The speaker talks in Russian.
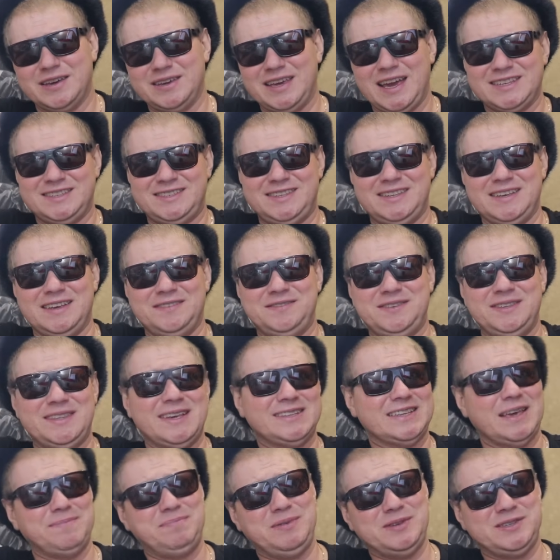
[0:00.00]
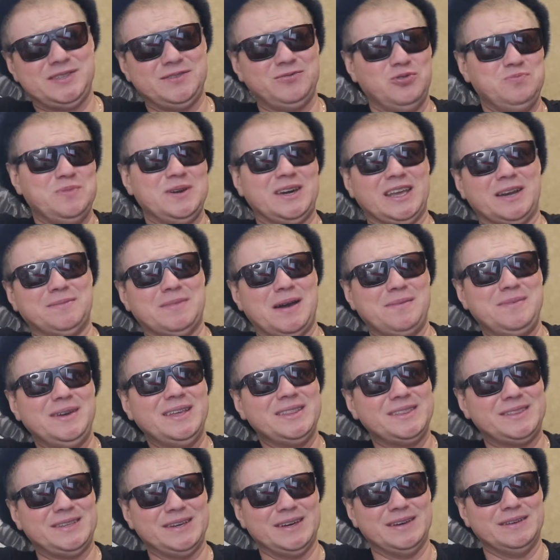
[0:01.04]
я всегда записываю
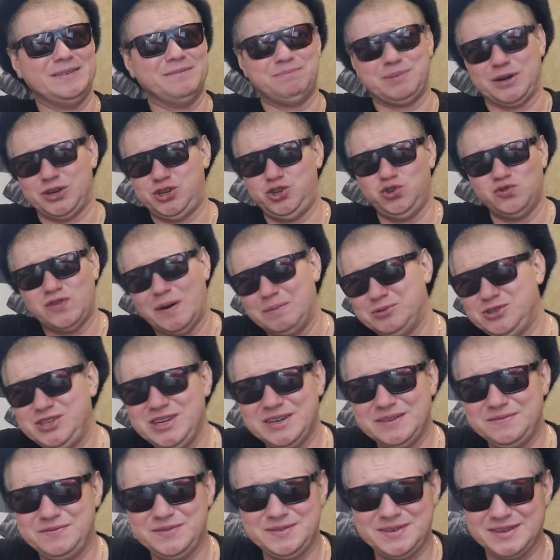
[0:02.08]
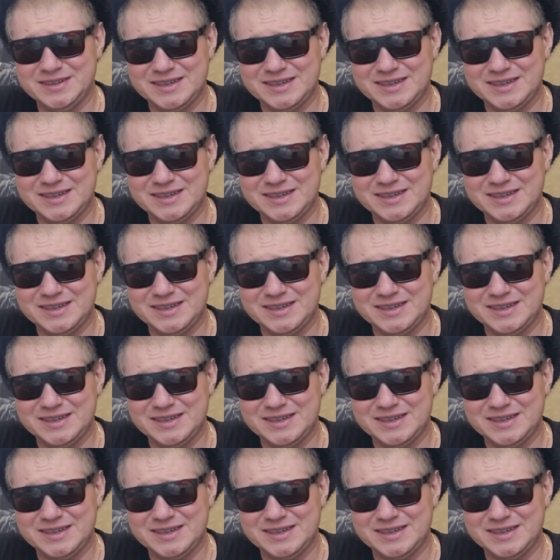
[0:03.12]
микромоменты, про что вообще